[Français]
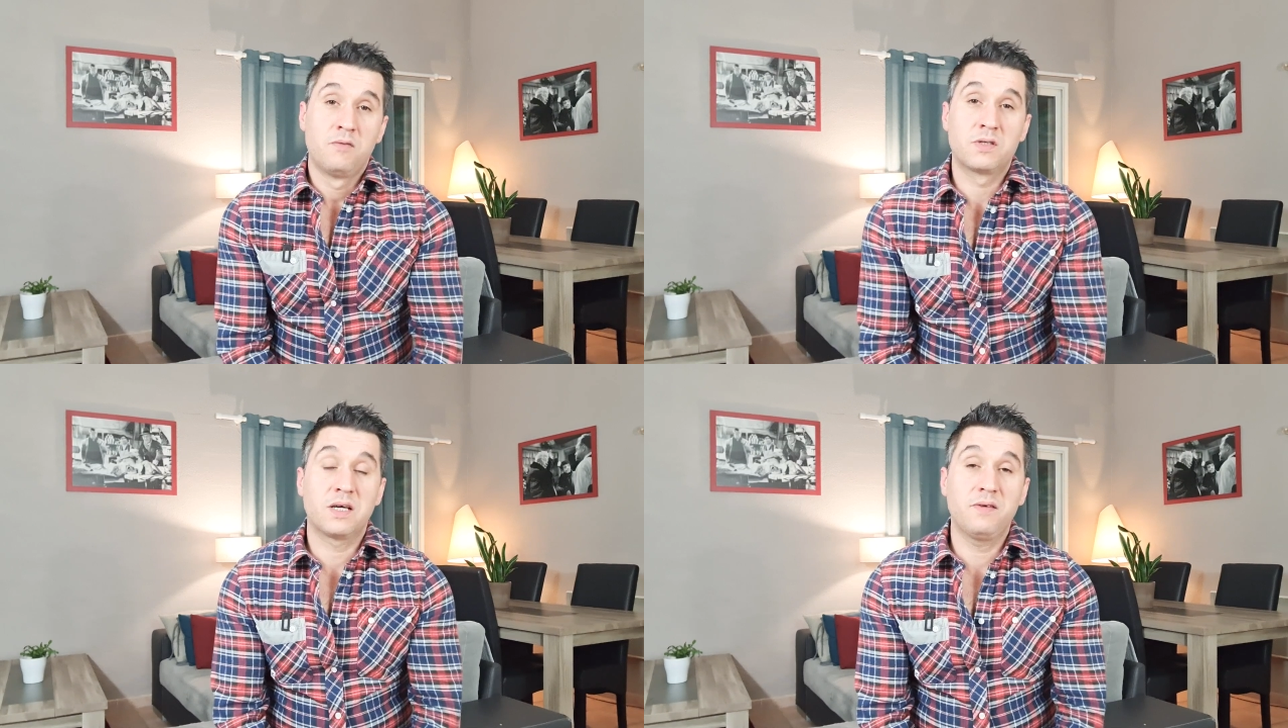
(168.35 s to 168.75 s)

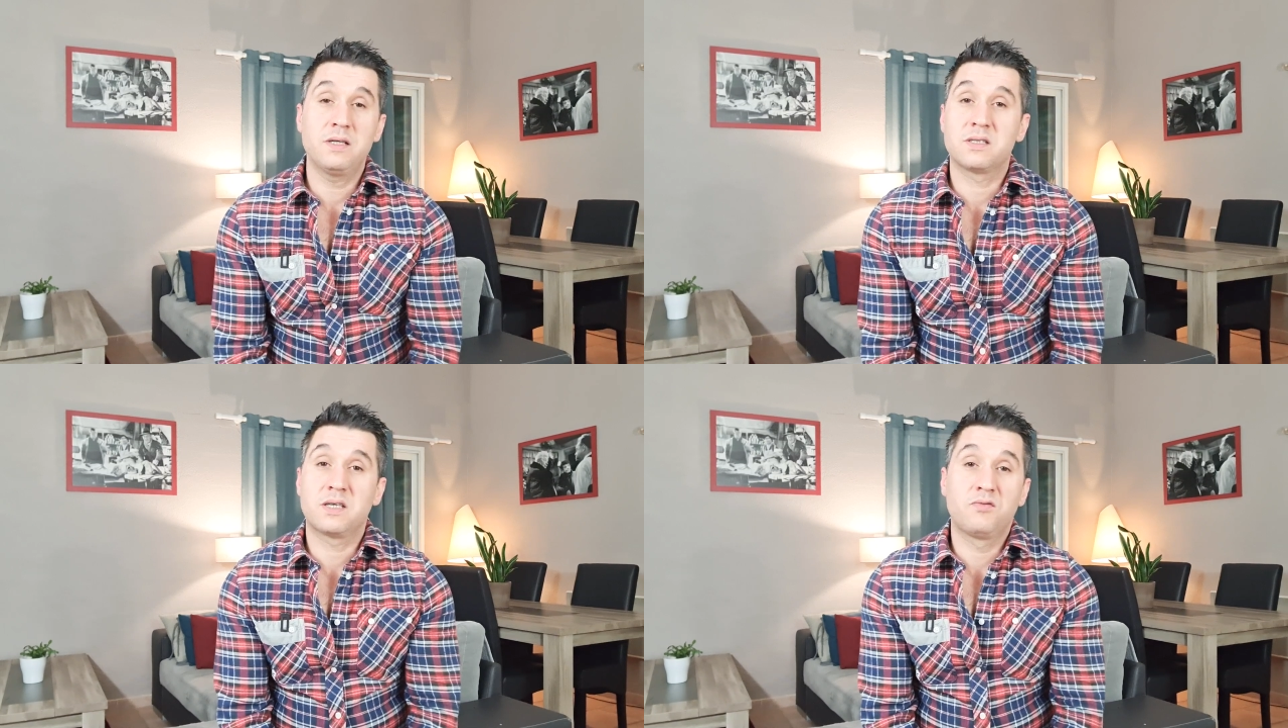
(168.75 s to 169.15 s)
Vous
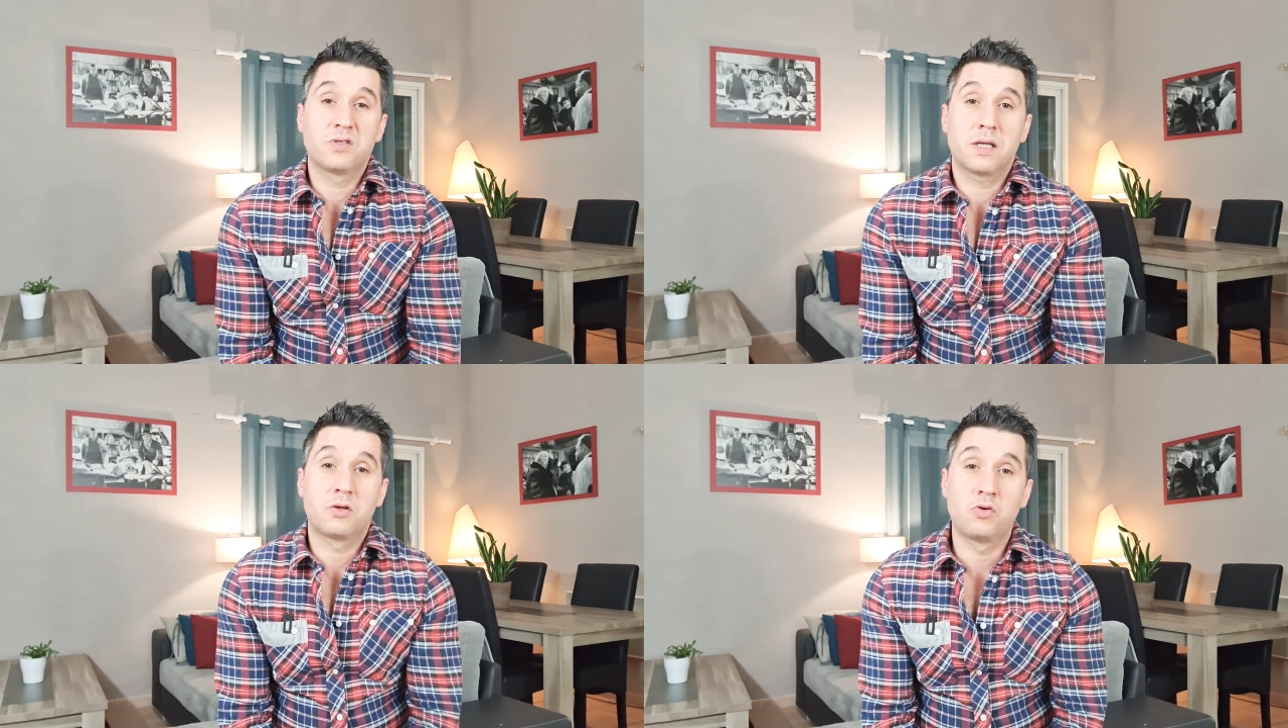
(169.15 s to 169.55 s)
savez, si
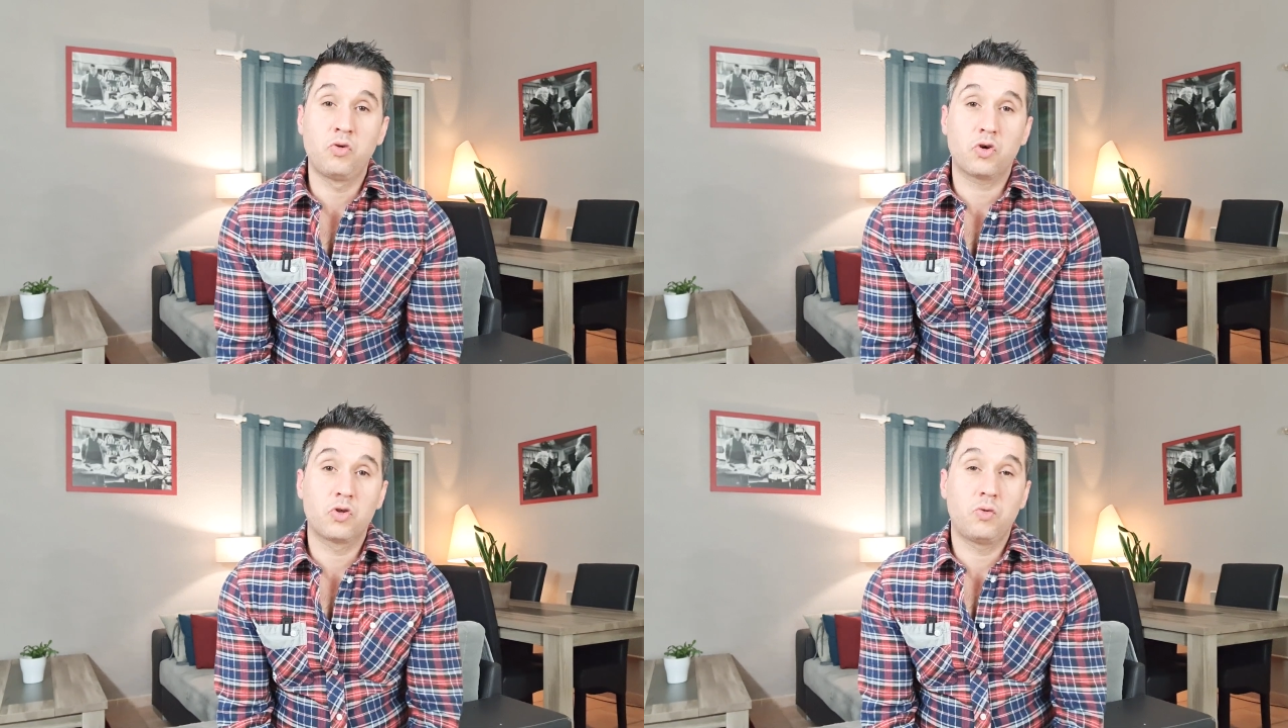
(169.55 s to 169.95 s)
vous êtes
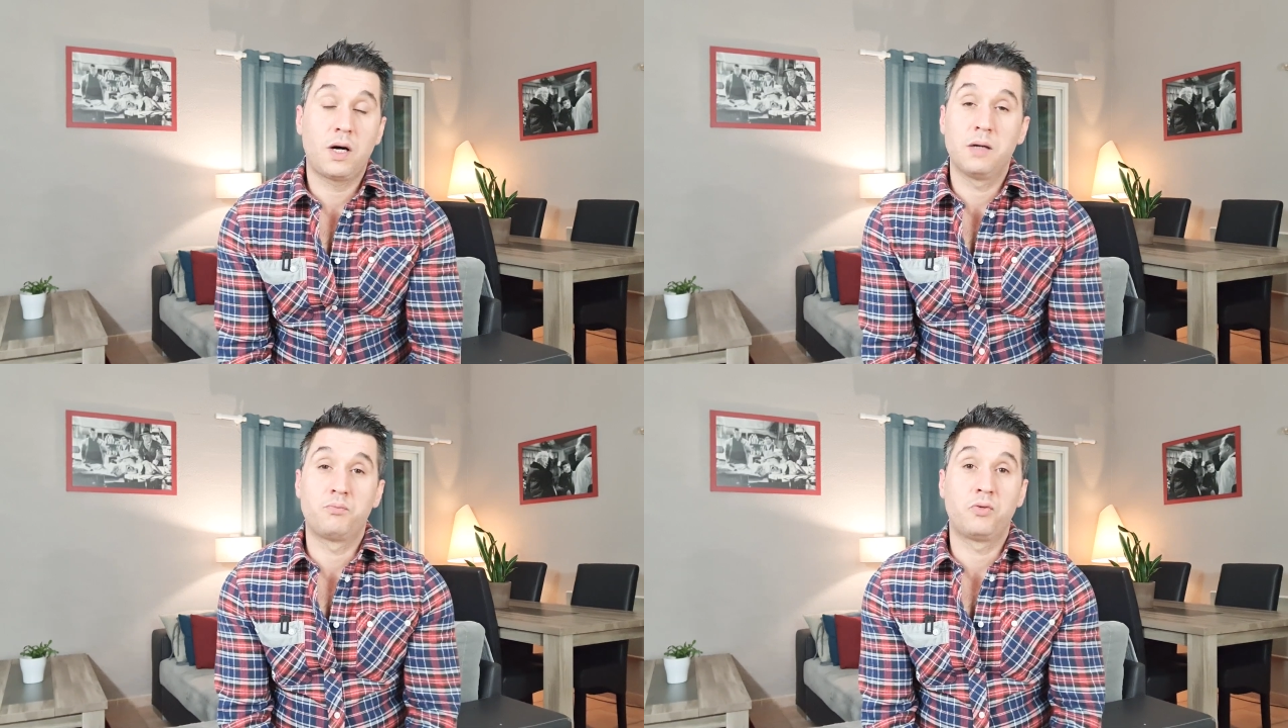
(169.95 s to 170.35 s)

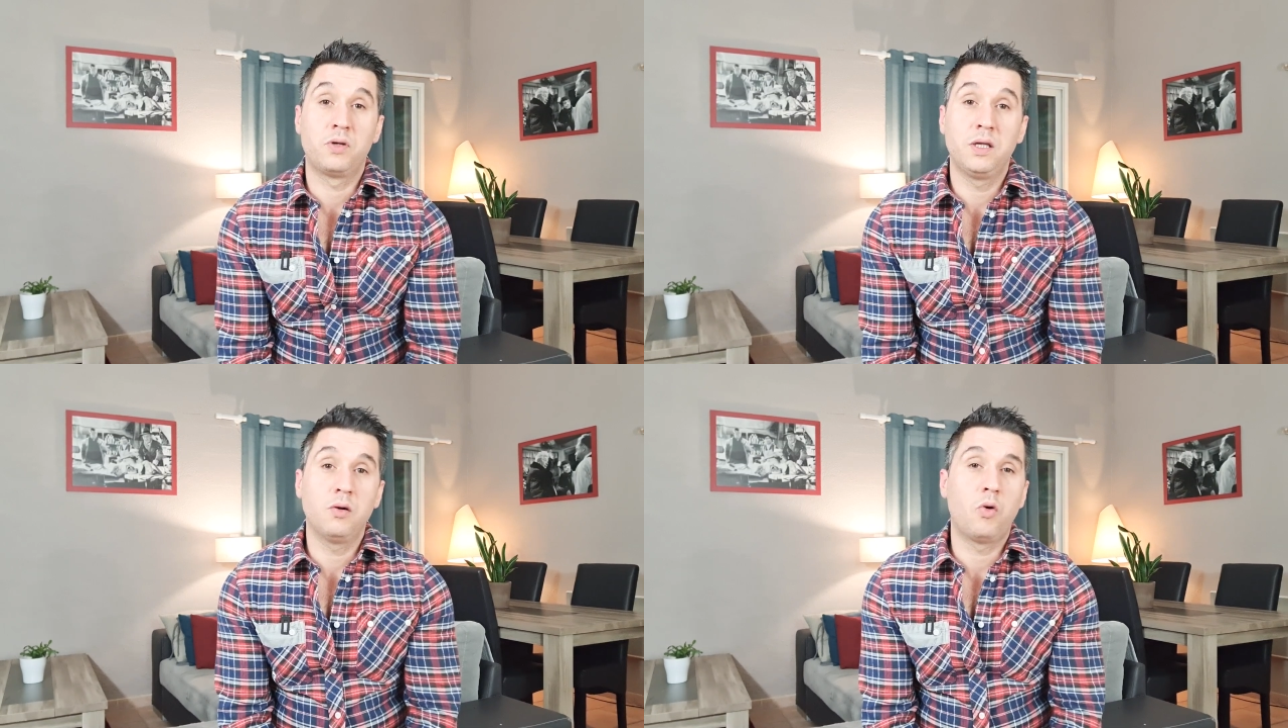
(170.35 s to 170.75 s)
courtois et
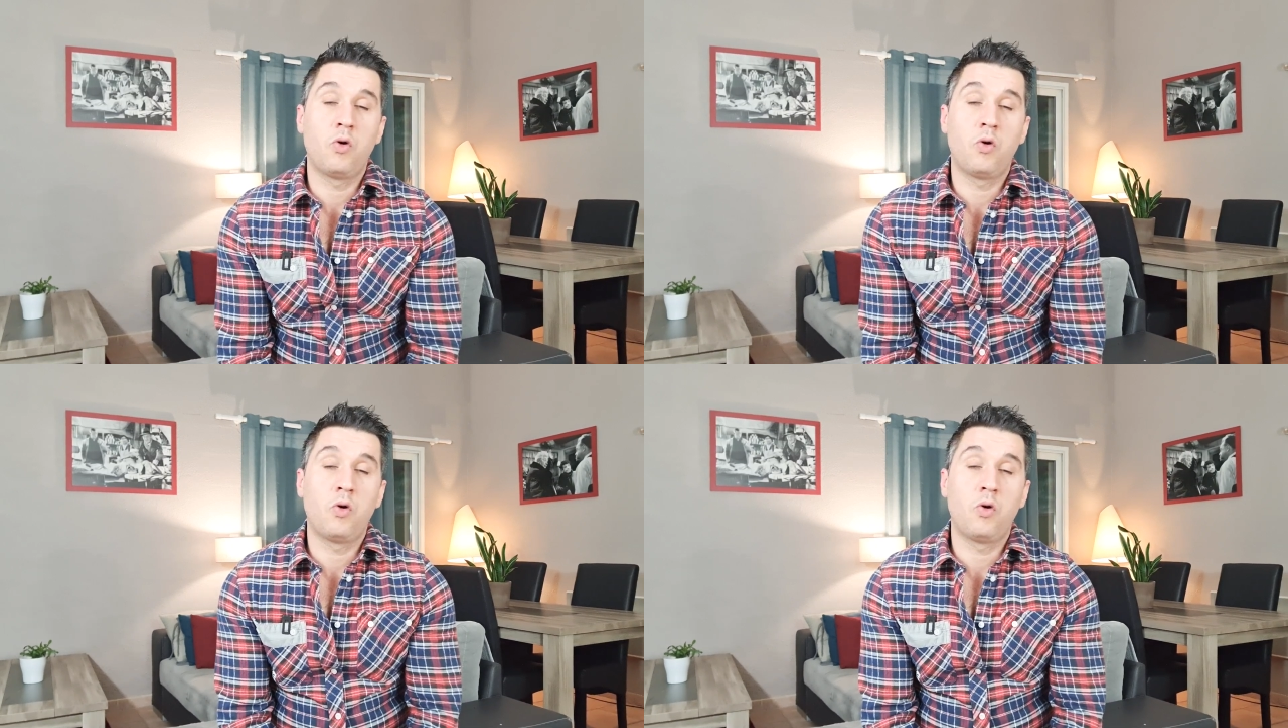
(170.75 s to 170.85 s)
poli,